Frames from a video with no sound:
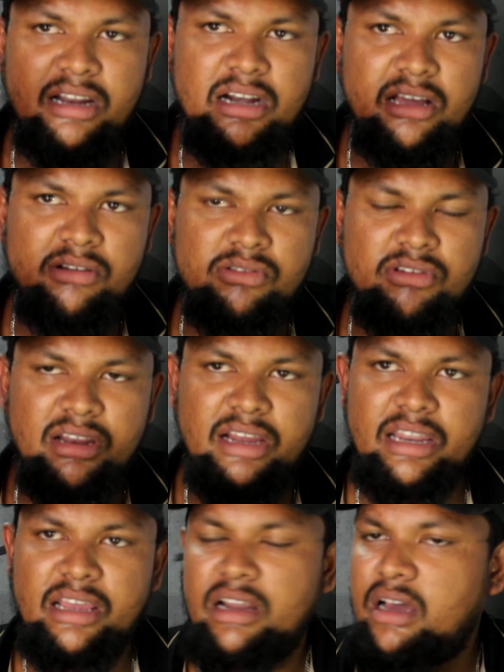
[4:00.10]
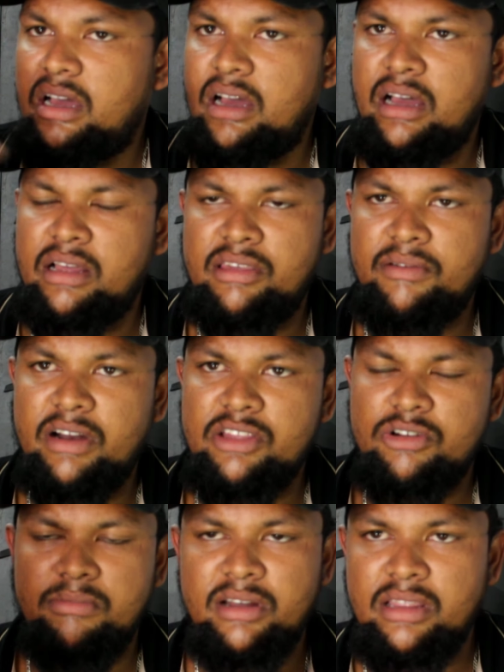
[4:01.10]
என்ன நடக்கும்னு சொல்லி கேட்டிங்கன்னா
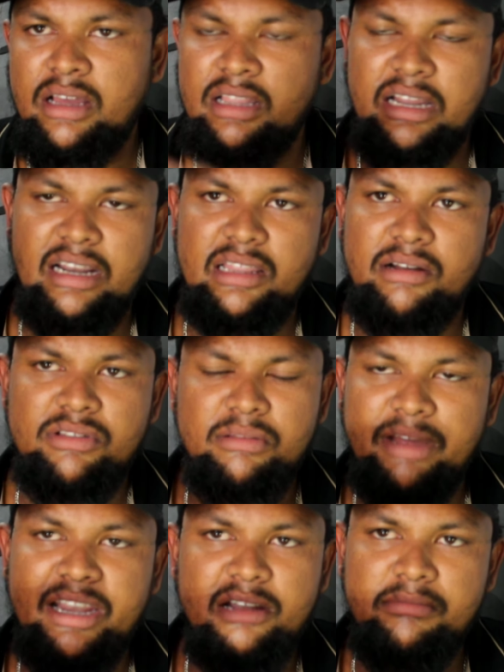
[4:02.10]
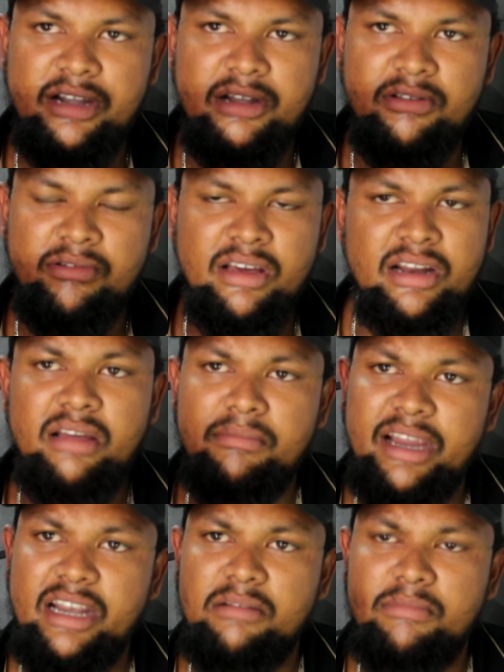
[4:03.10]
சிவராஜ்குமார் தான் அந்த இடத்துல வந்து மெயின்டைன் பண்ணிட்டு வருவார்
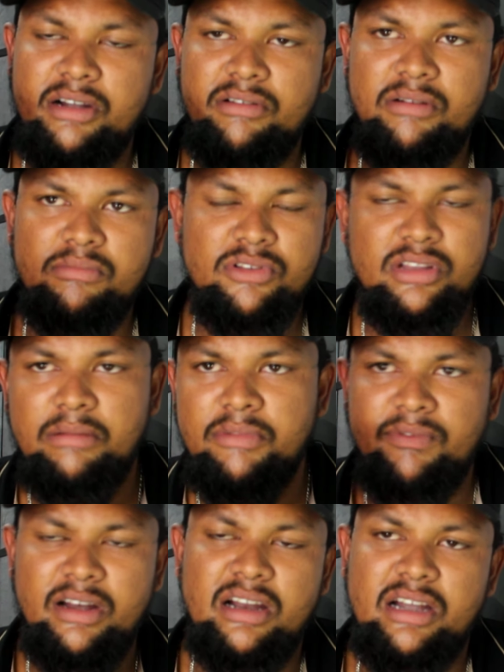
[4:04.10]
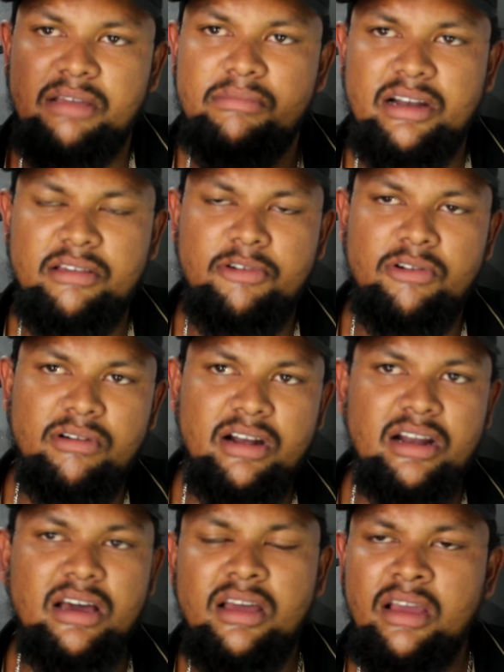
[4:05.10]
மெயின்டைன் பண்ணிட்டு வரும்போது நம்ம வில்ல டீம் என்ன
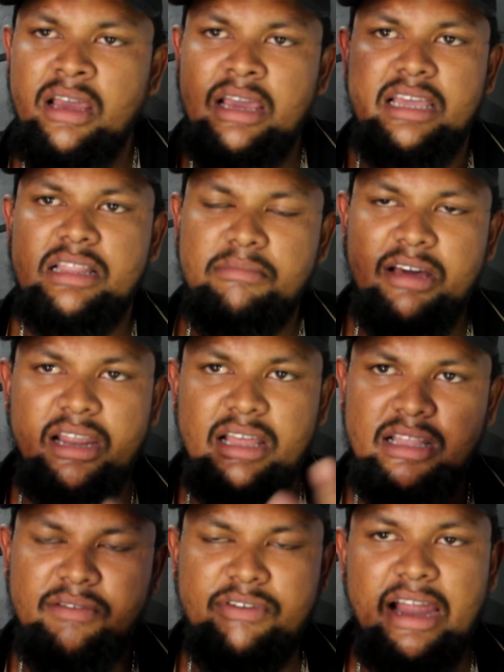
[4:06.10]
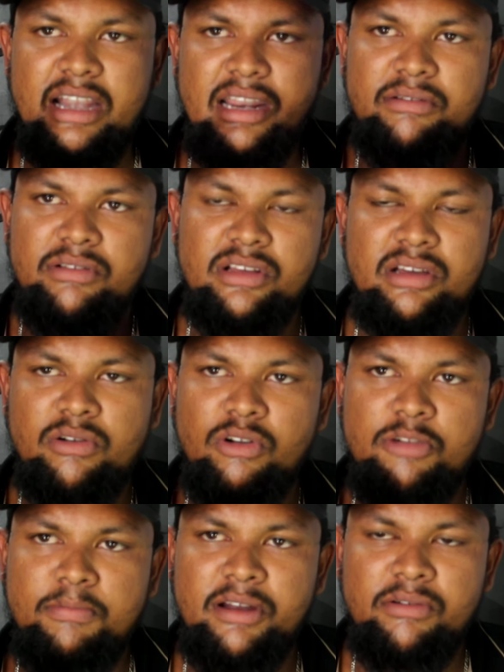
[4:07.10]
சொல்லுவார்னா இந்த மாதிரி அந்த ஃபேக்ட்ரி வந்து
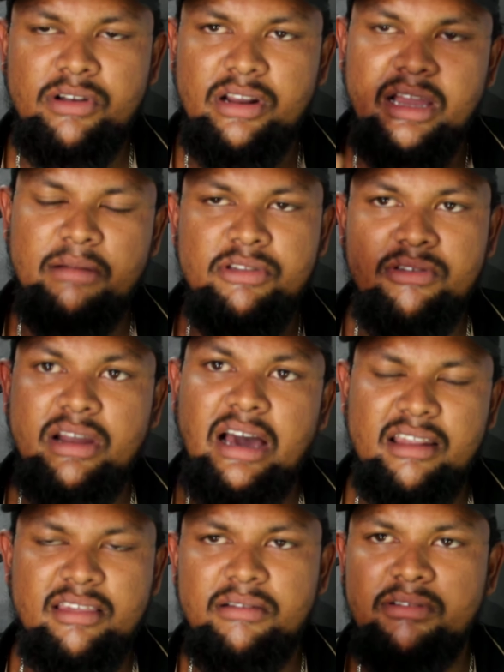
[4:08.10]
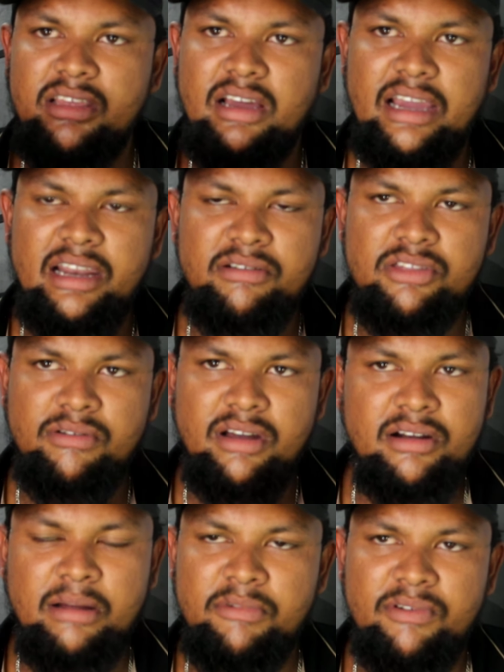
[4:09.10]
க்ளோஸ் பண்ணி விட்டுருங்க அப்படின்னு சொல்லி அரசியல்வாதி கையில்
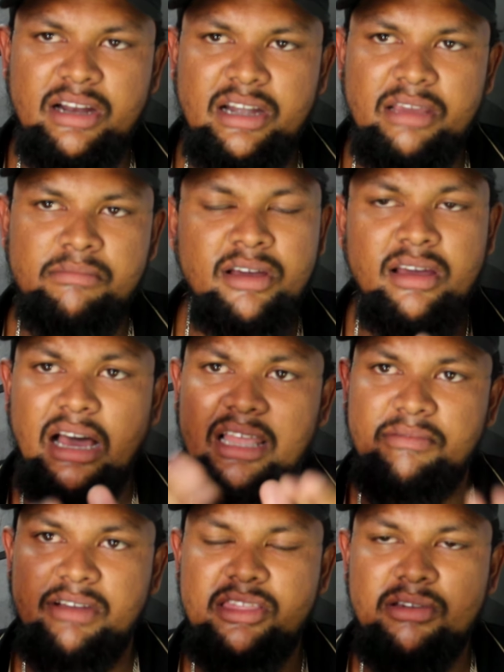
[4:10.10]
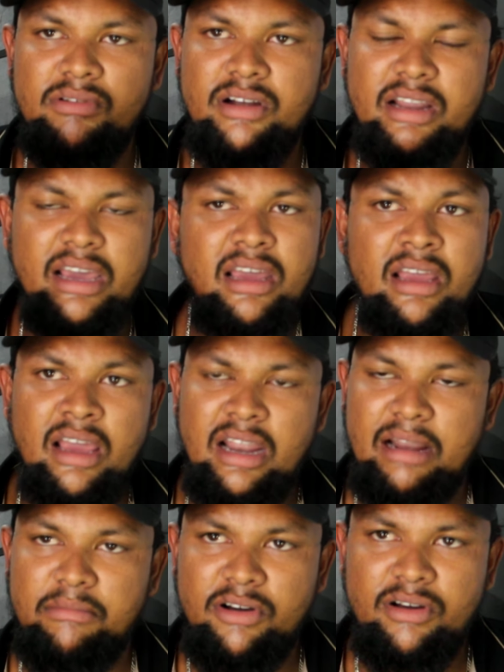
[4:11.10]
வச்சுக்குவார் நம்ம வில்ல டீம் அதை வச்ச உடனே
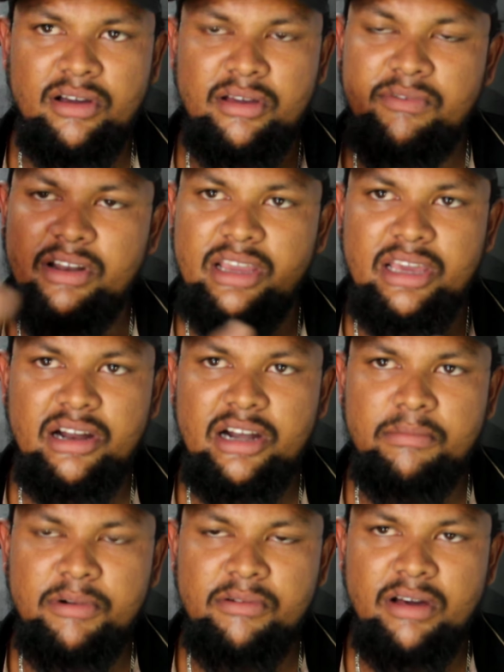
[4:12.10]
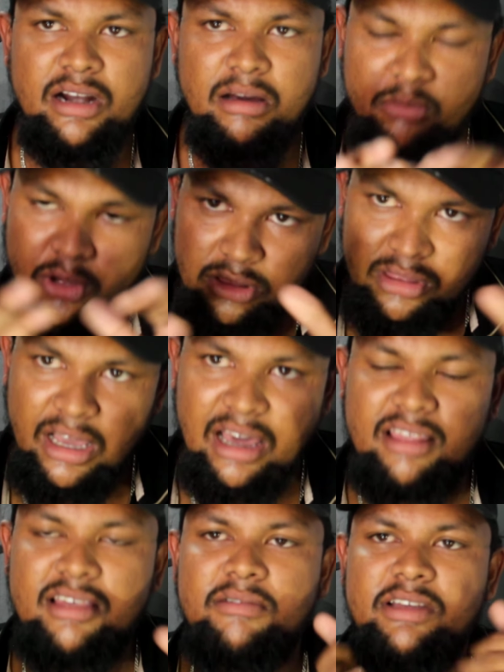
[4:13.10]
நம்ம இவர் ஹீரோ என்ன பண்ணுவார்னா மொத்த
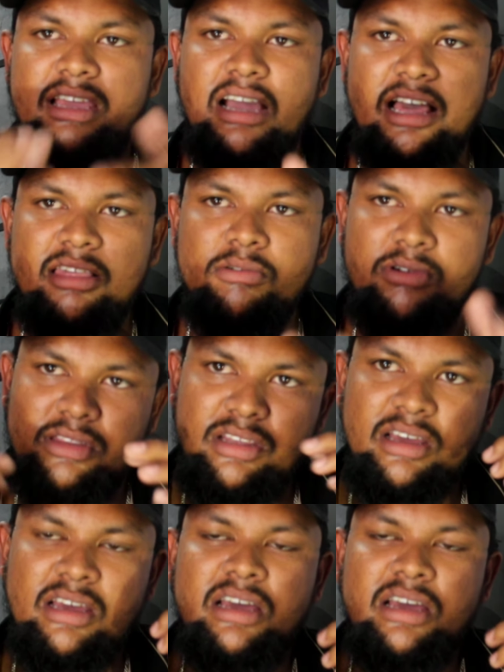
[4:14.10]
அரசியல்வாதி காசு கொடுத்து